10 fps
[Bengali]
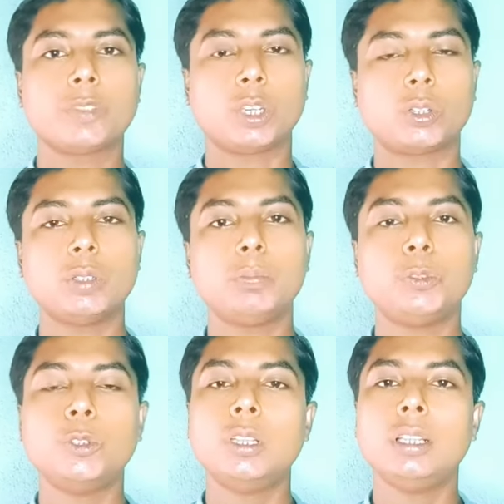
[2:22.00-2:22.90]
যখন
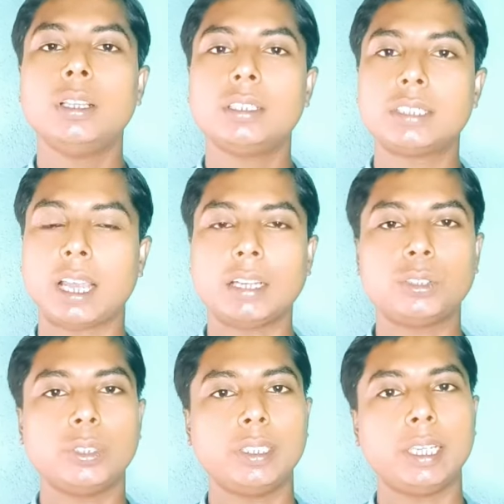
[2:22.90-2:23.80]
ফুল চার্জ
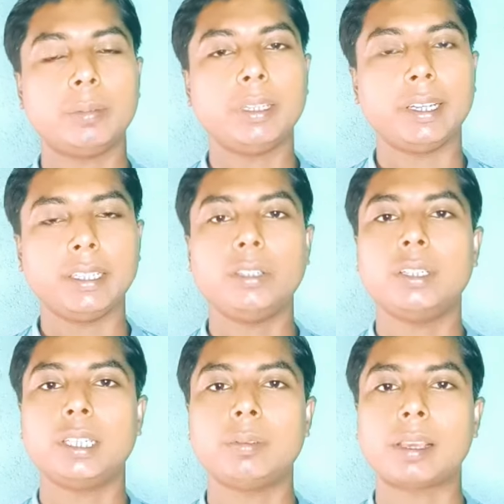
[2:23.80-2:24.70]
হয়ে যাবে রেডি
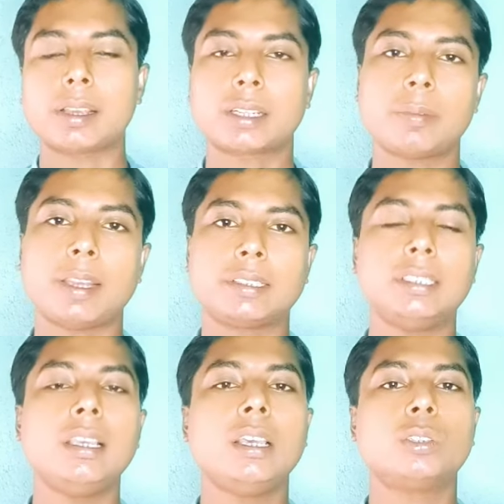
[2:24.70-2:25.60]
হয়ে যাবে আর একটা
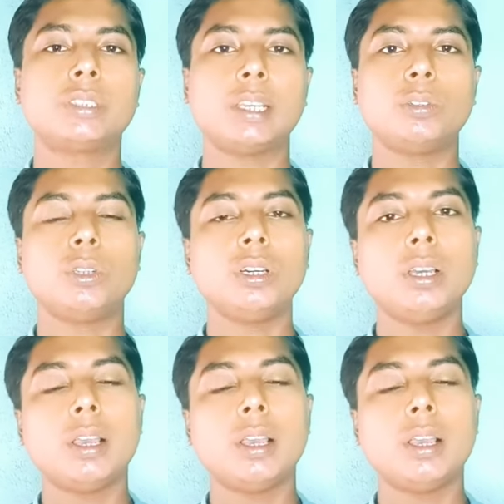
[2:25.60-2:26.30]
ব্যাটারি সেগুলো